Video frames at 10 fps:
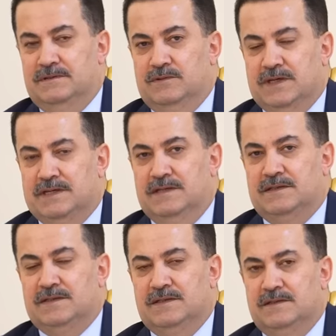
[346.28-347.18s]
وأكد
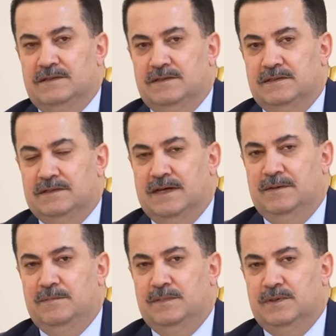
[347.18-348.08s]

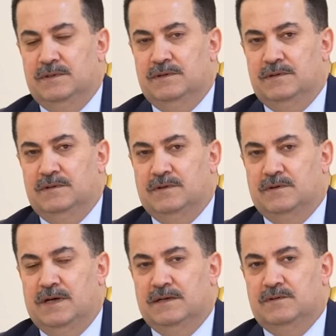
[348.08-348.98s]
دعم
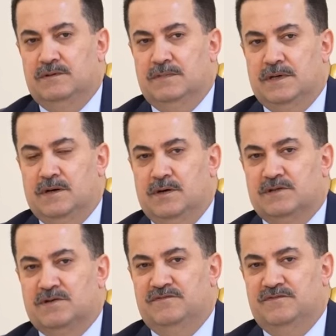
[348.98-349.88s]
إخوانكم
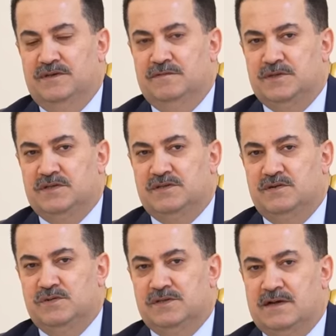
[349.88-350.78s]
أخواتكم في مجلس
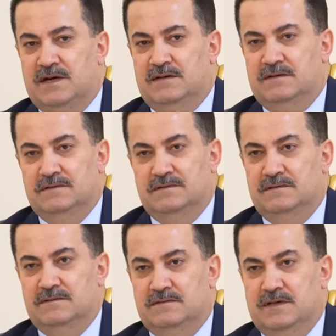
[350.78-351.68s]
الوزراء
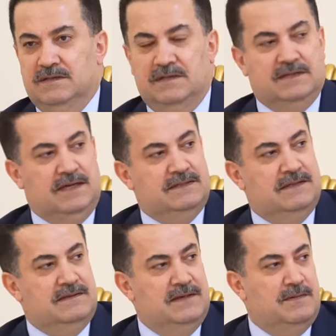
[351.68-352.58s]
وأيضا
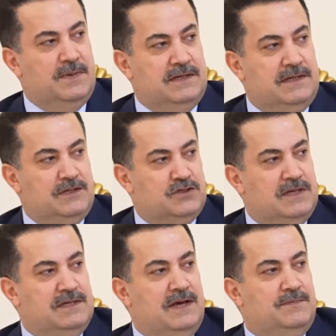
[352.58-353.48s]
أتحدث نيابة عن
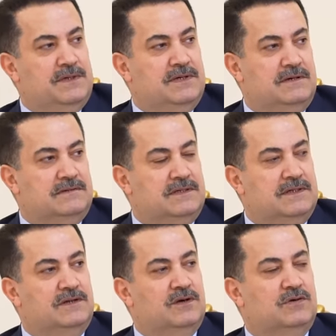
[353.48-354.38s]
اللجنة النيابية
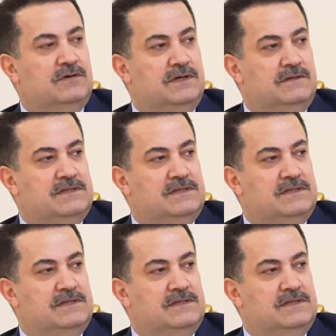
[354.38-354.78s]
والأخوة